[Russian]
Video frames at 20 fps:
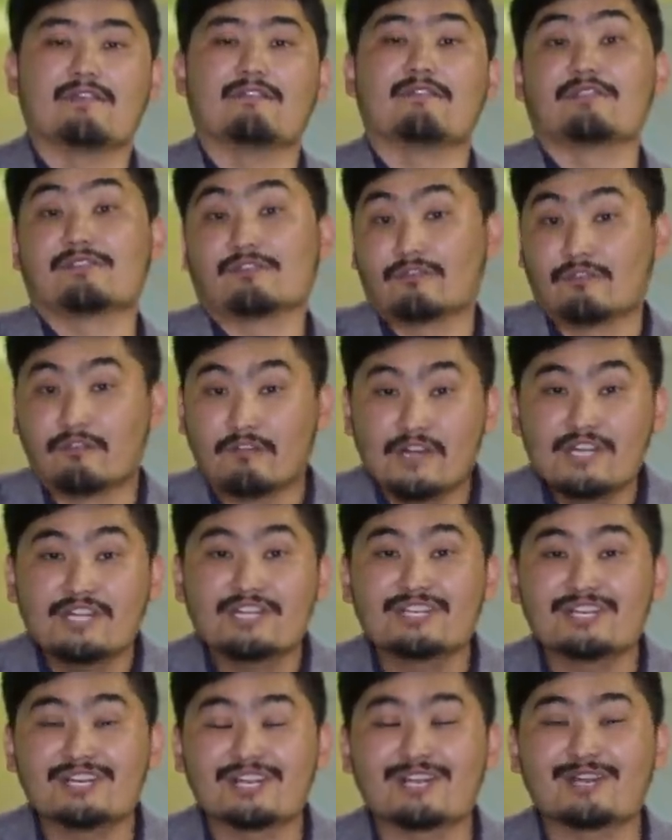Ведь
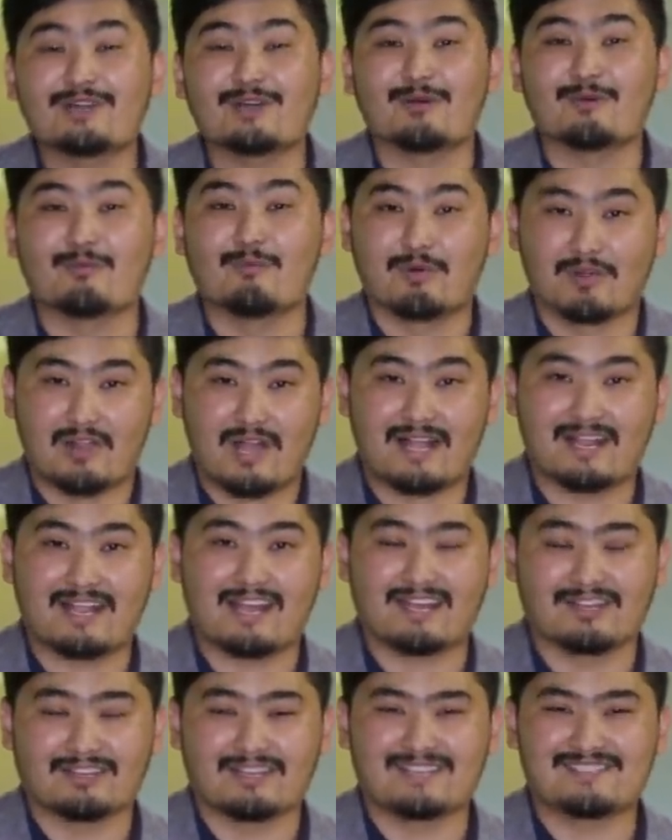высшее
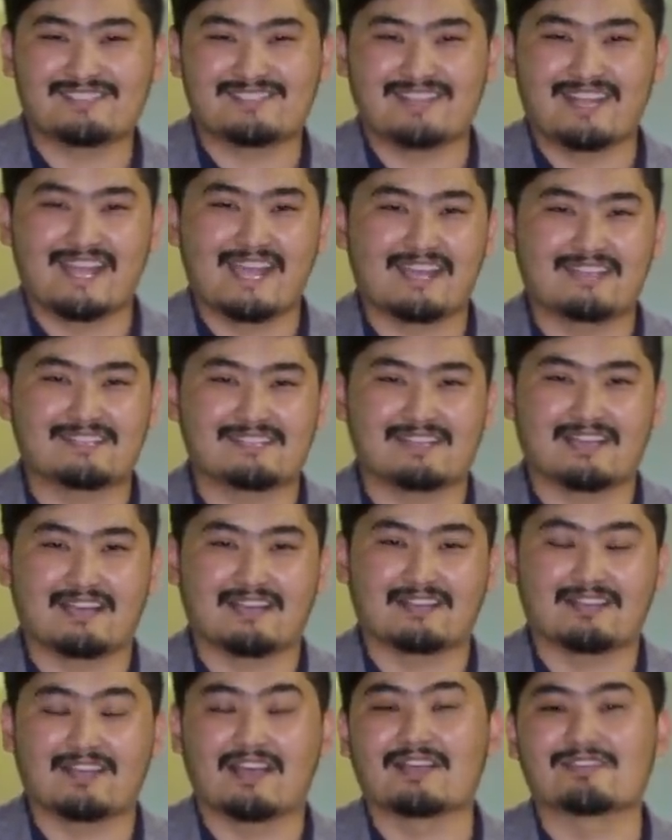благо
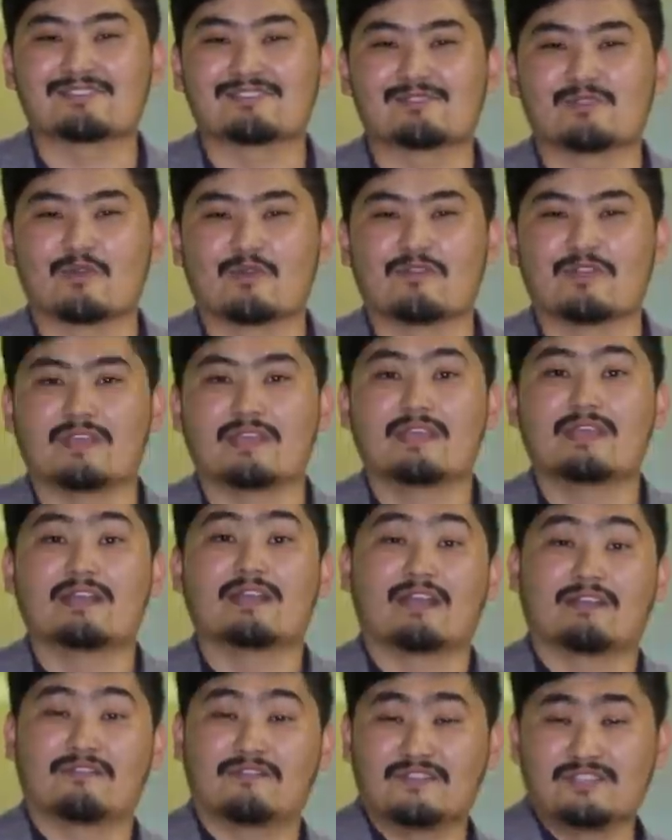достигается на основе
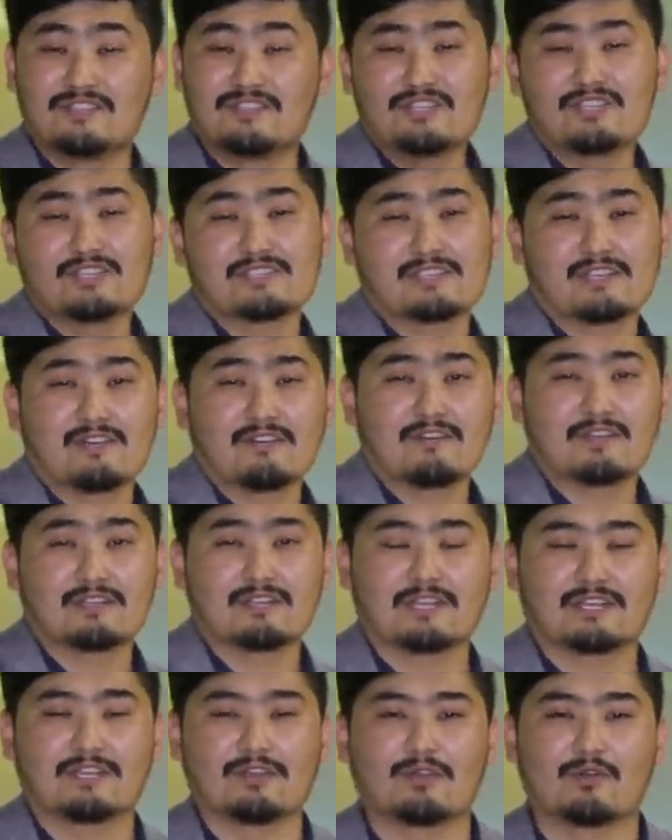как физического,
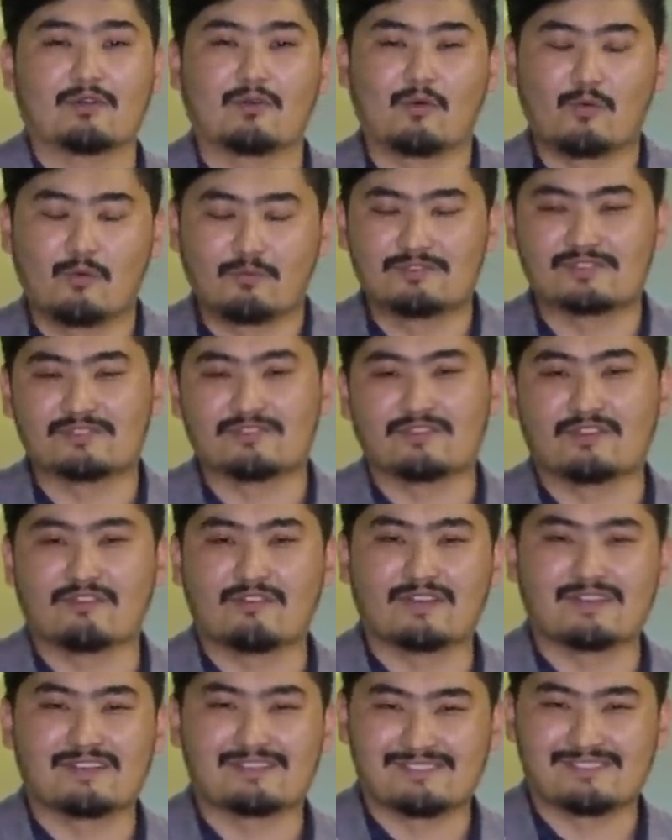так и
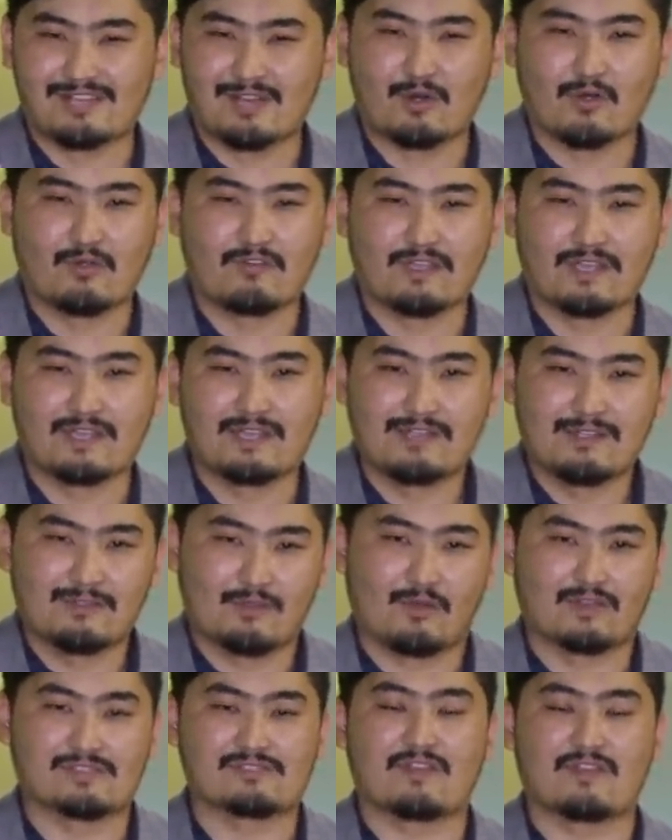умственного здоровья.
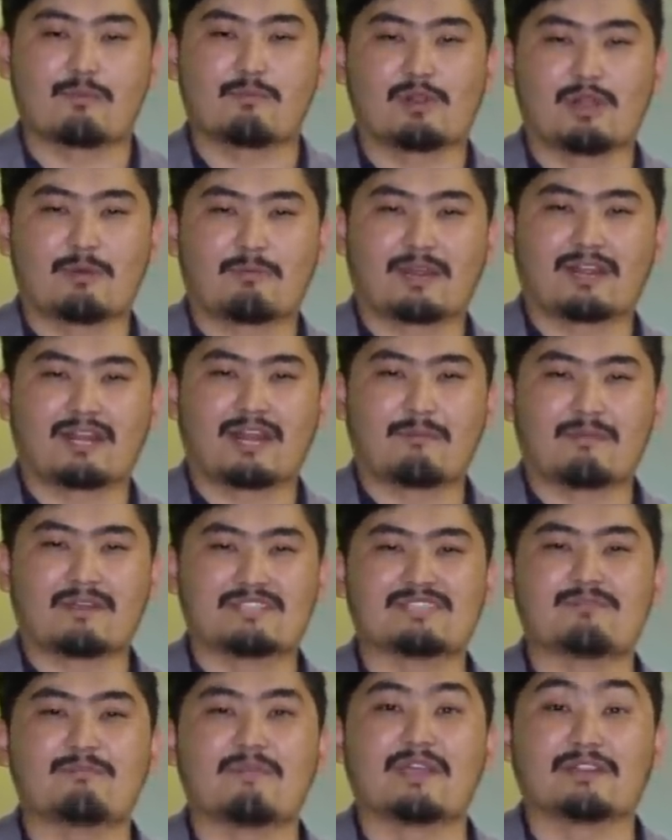Ну а с вами была программа
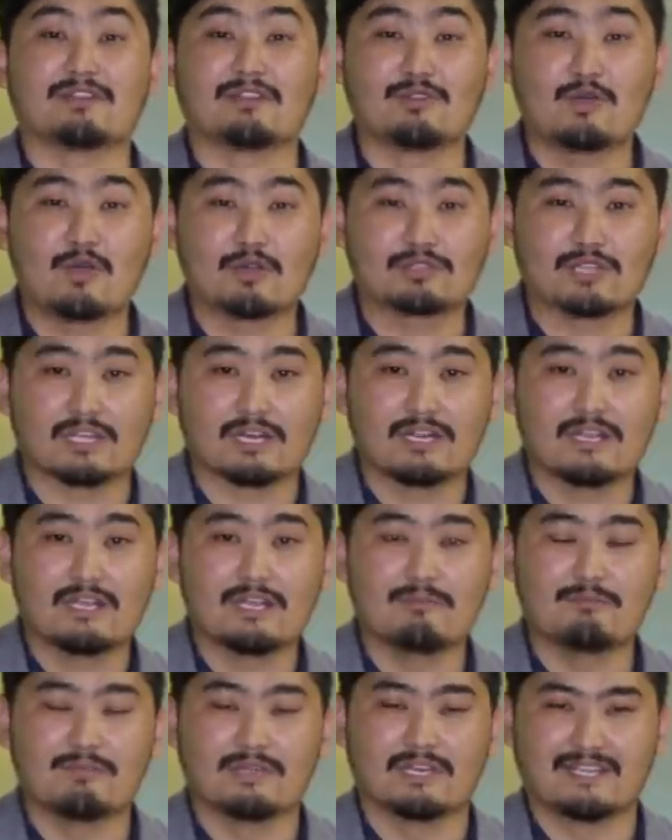«Семейный доктор».
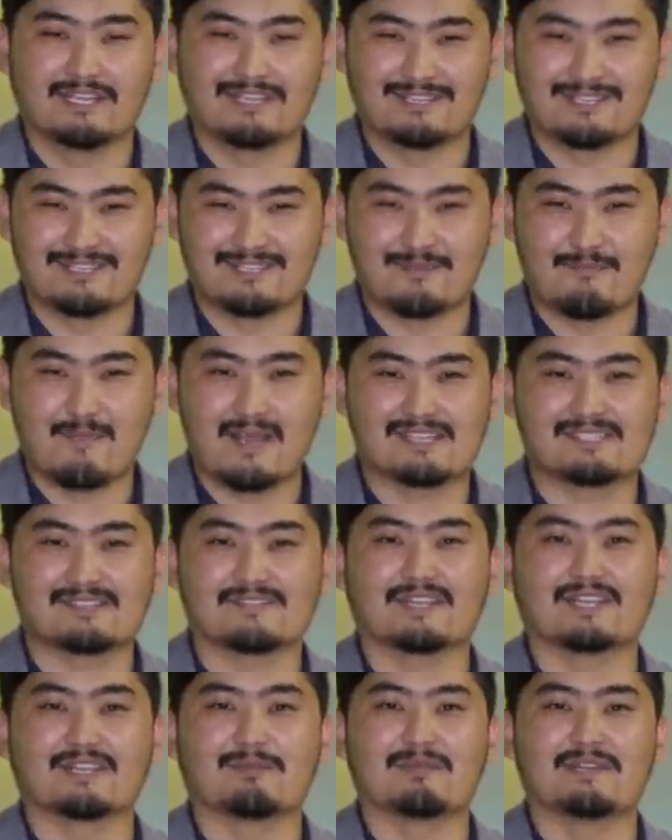Берегите себя,
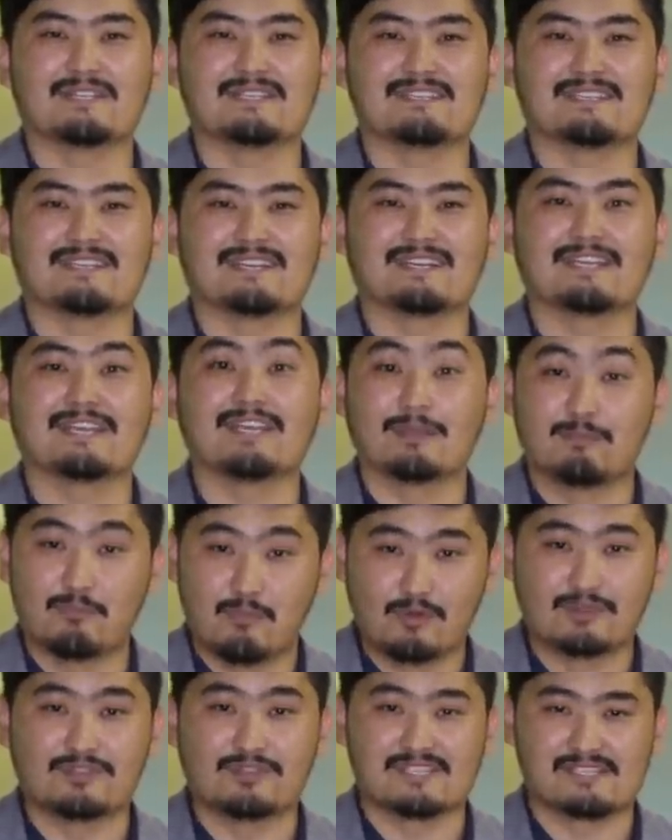своих близких и
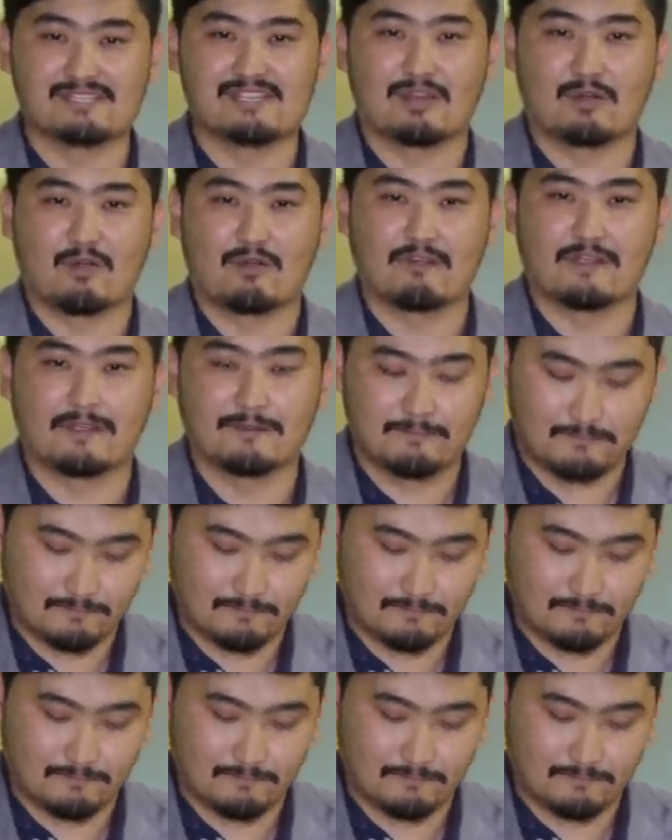будьте здоровы!